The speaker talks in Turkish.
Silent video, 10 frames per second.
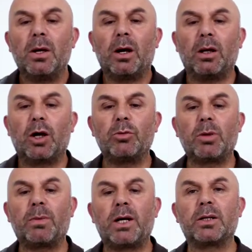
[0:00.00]

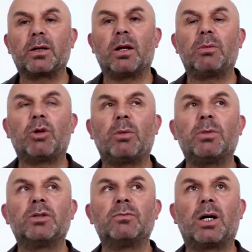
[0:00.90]
Allahümme barik ala
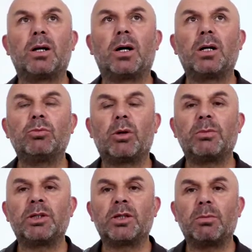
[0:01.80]
Muhammedin ve ala ali
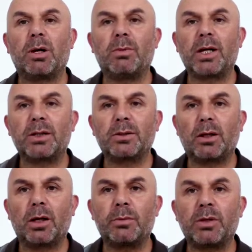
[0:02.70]
Muhammedin kema barikte
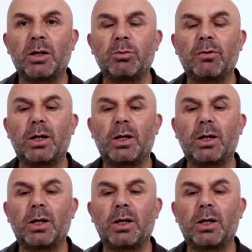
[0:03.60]
ala İbrahim ve